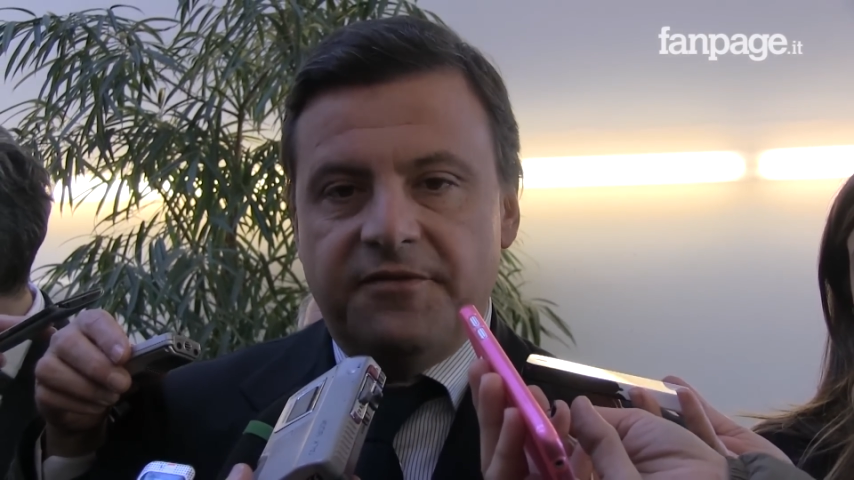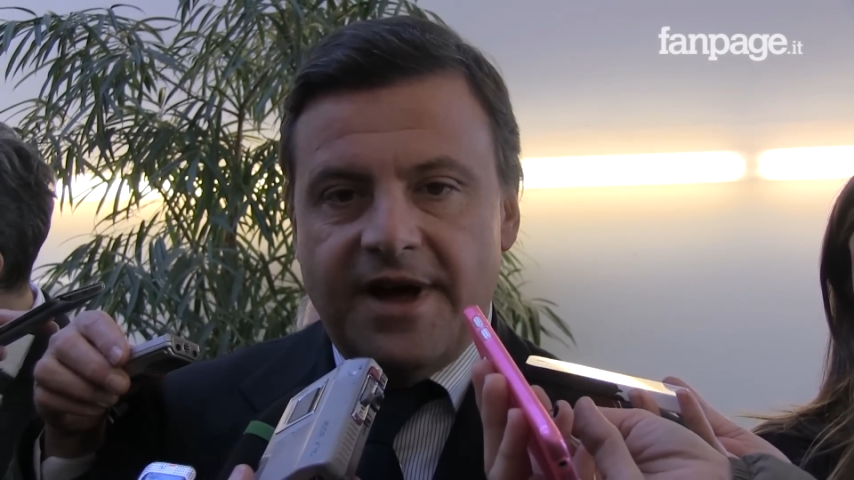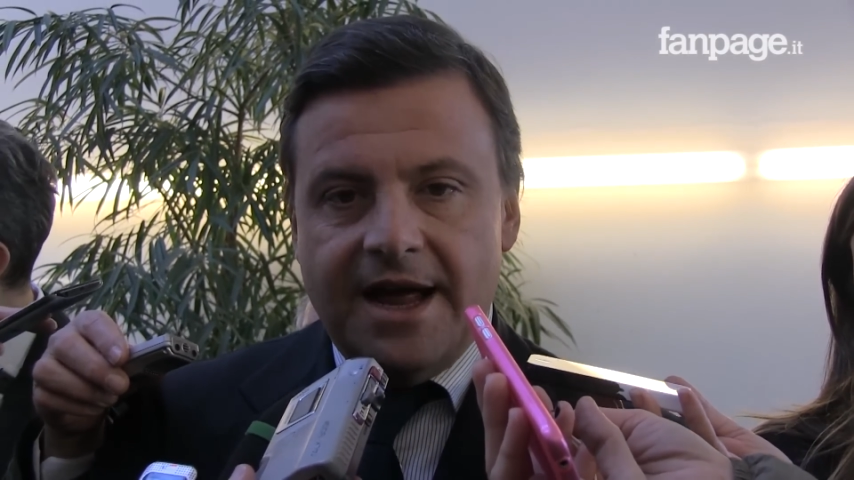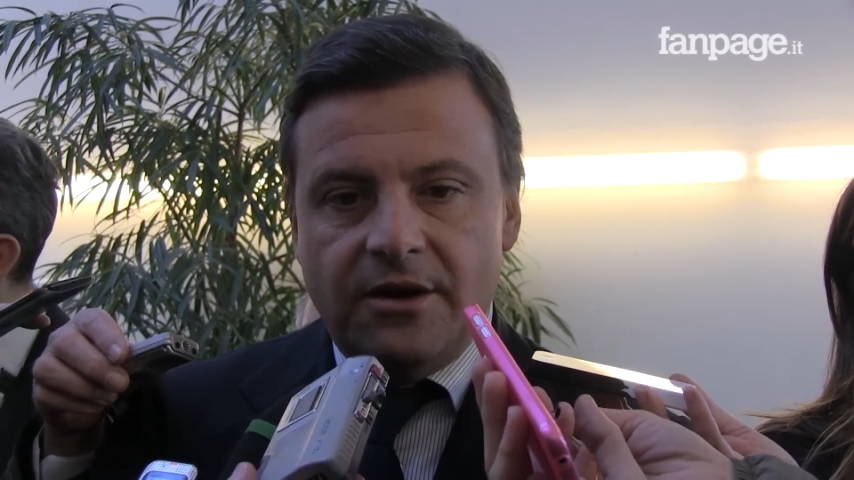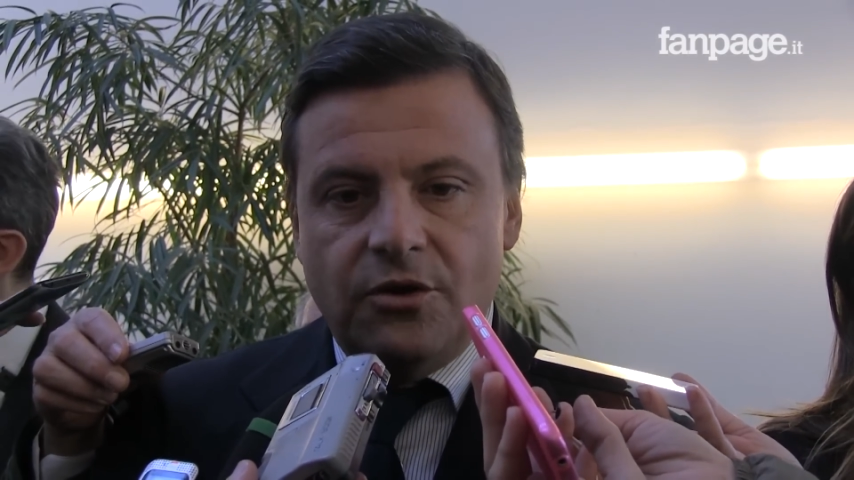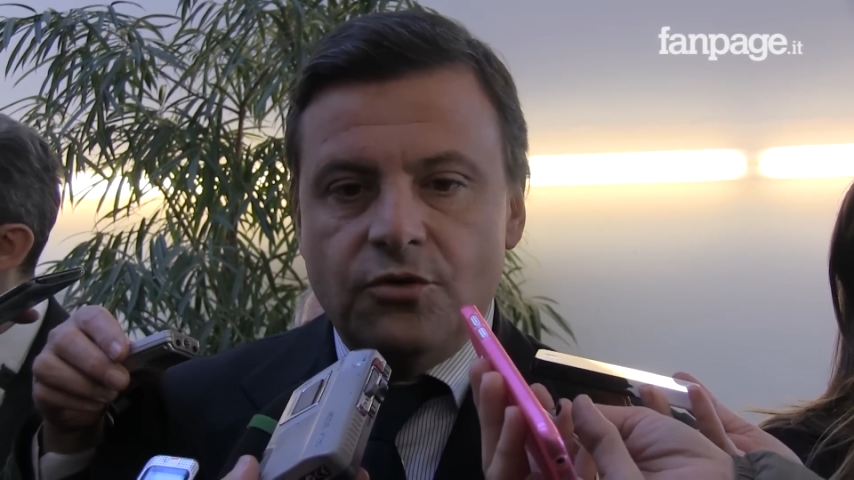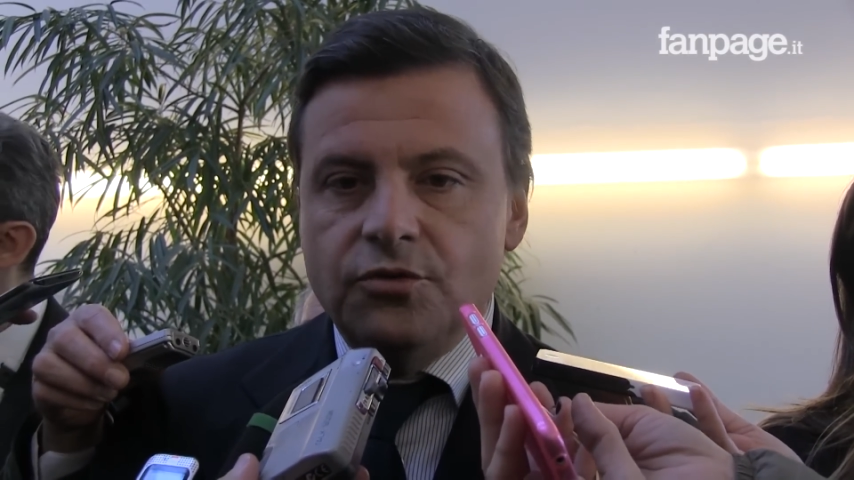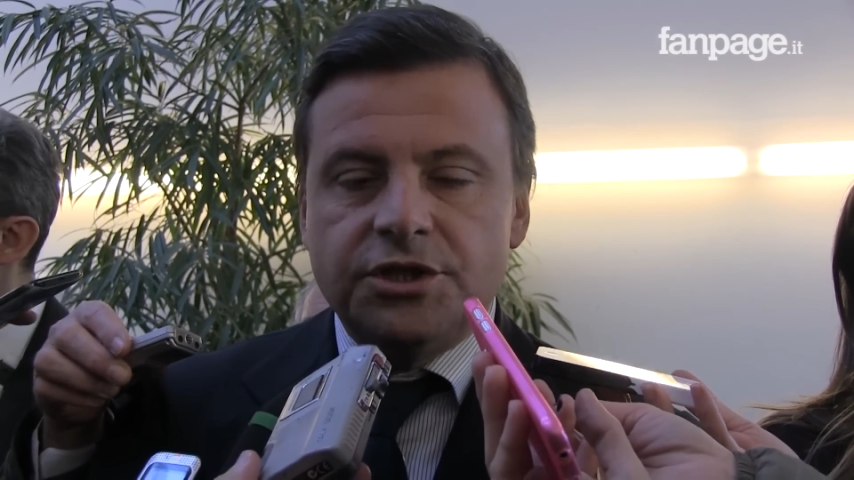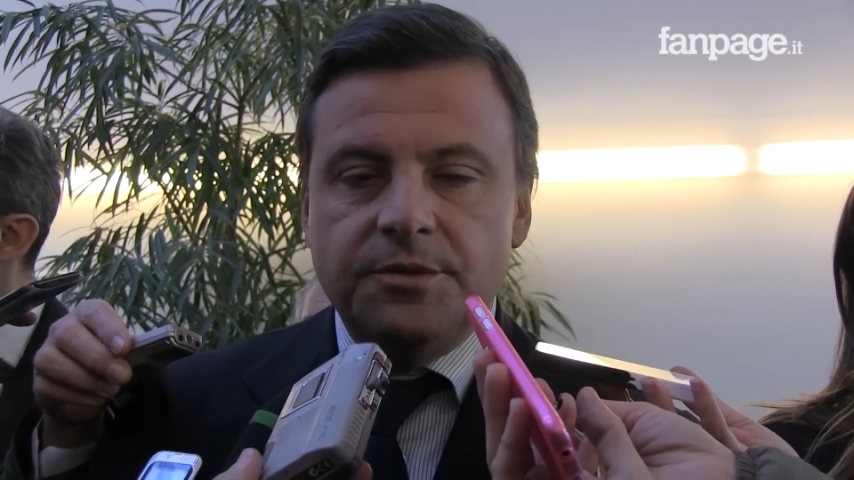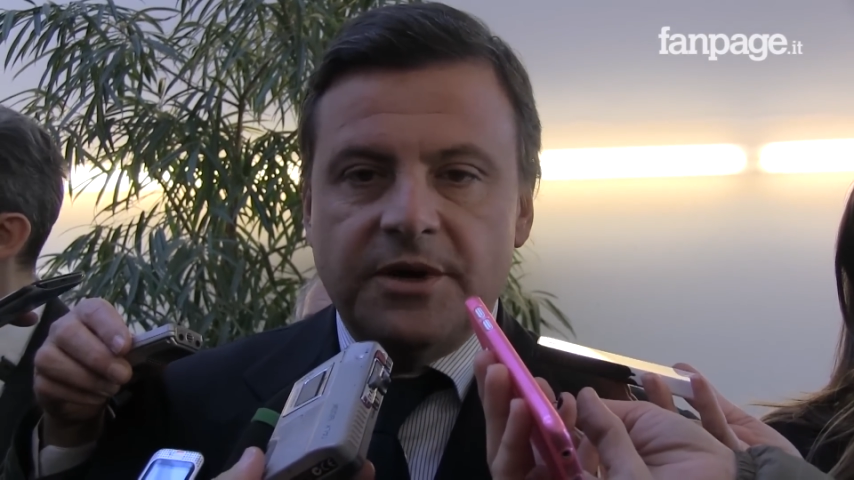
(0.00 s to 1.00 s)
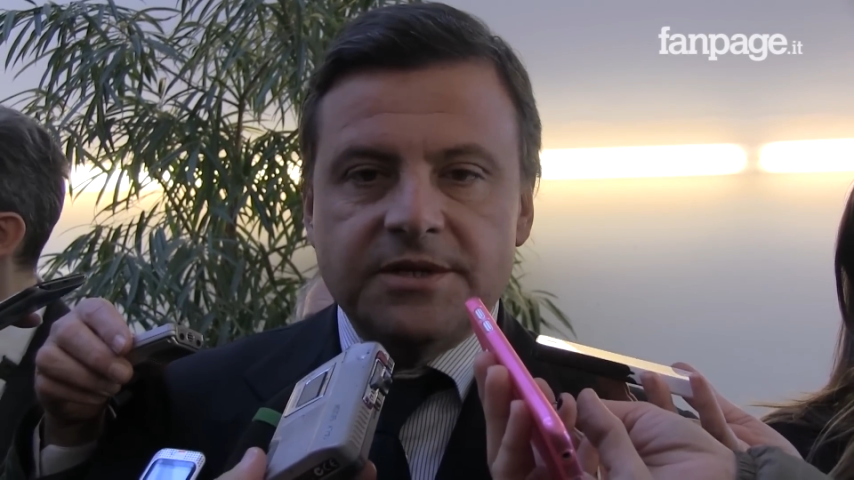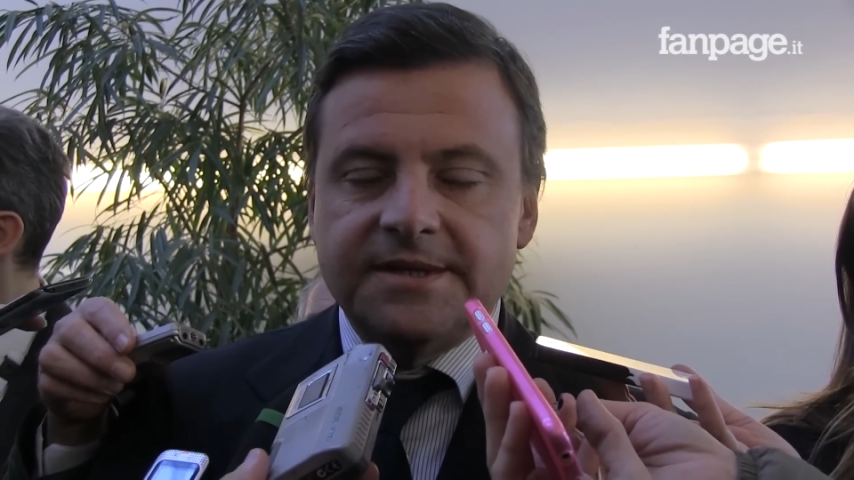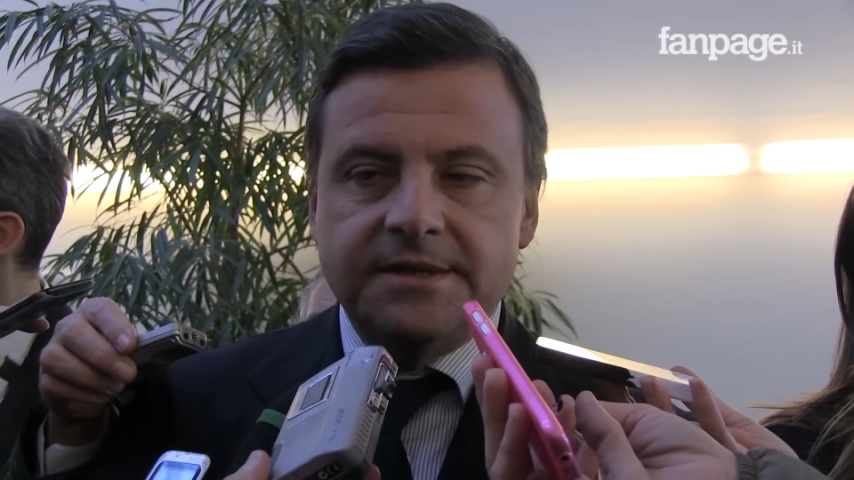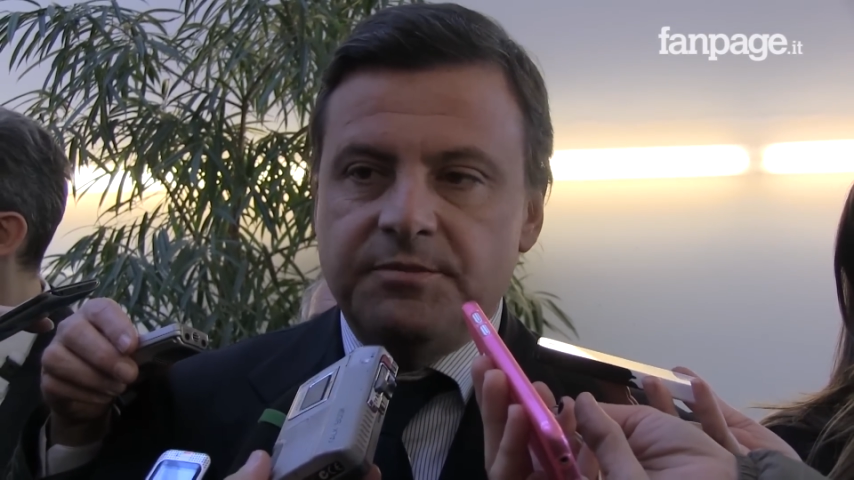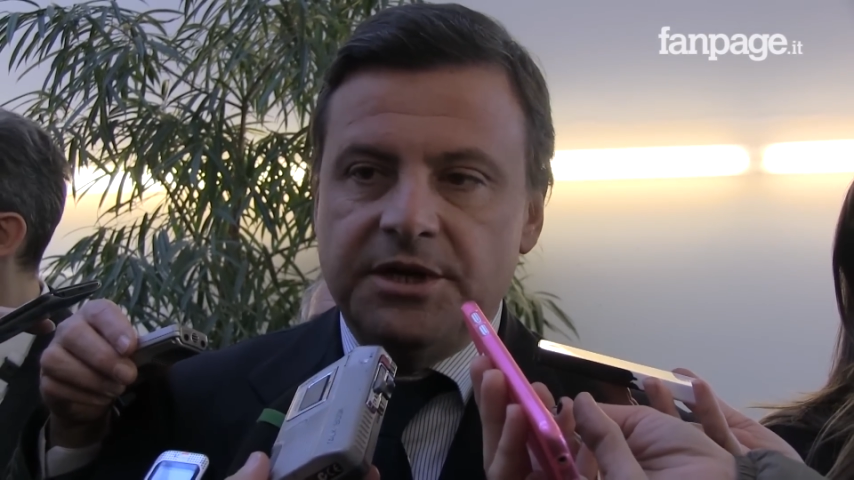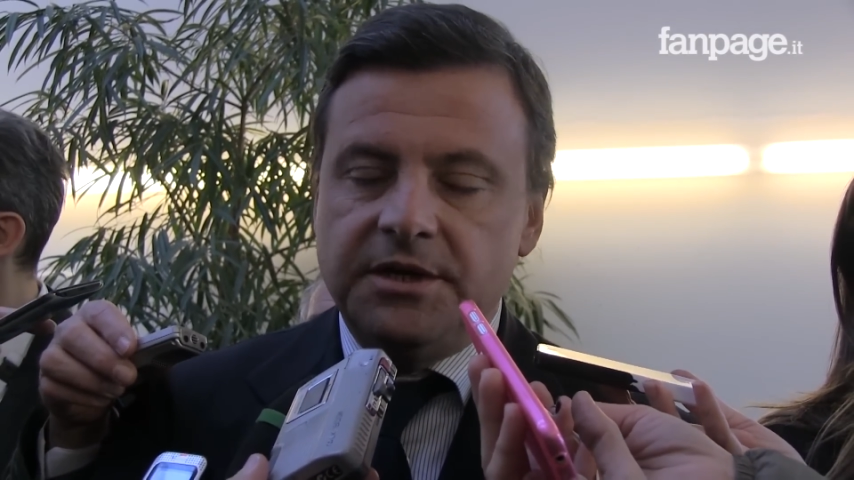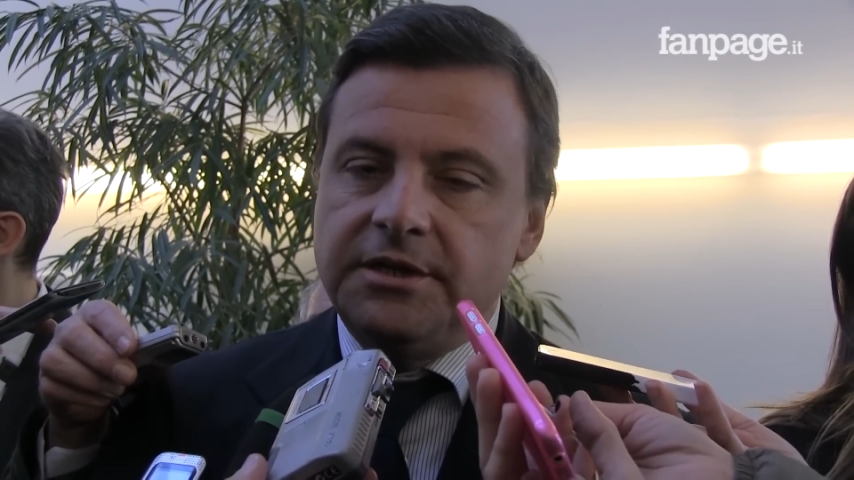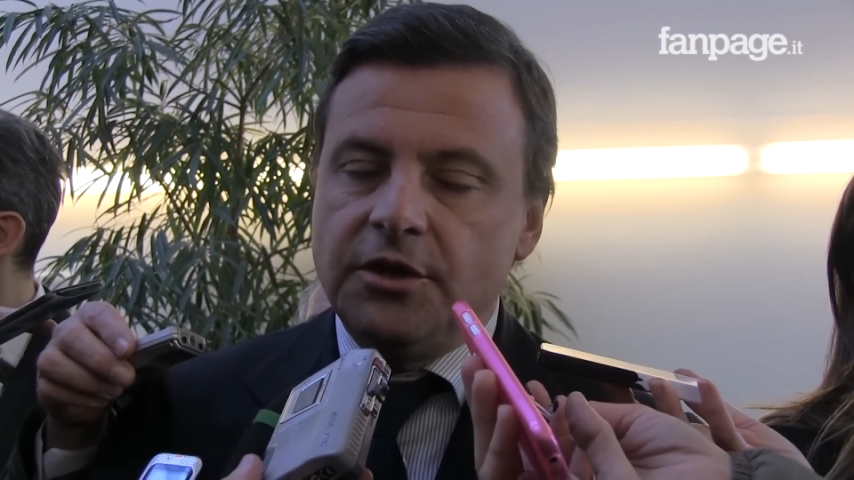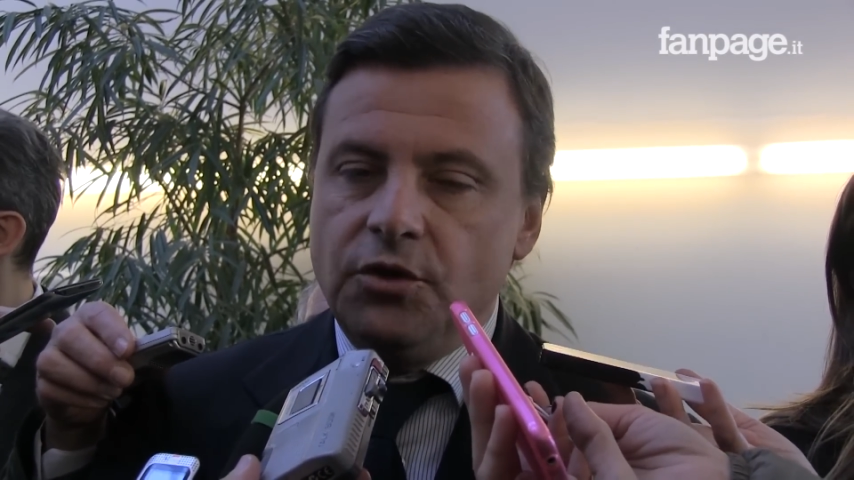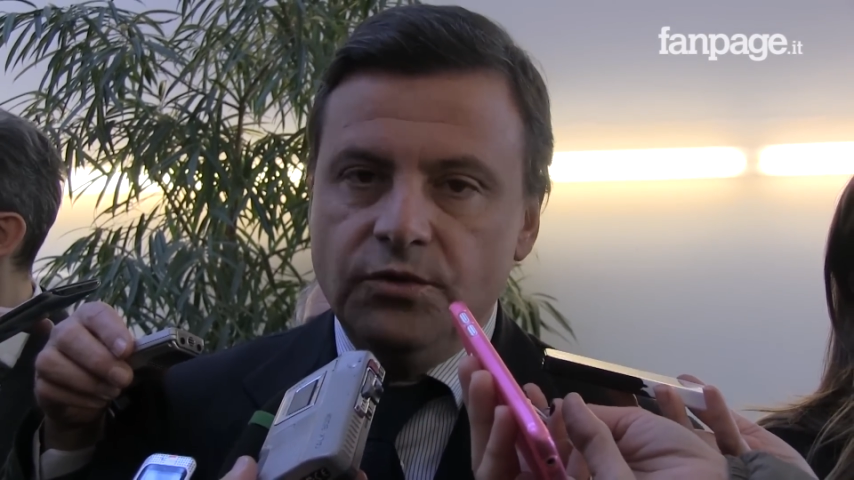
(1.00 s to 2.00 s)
farlo non si possa semplicemente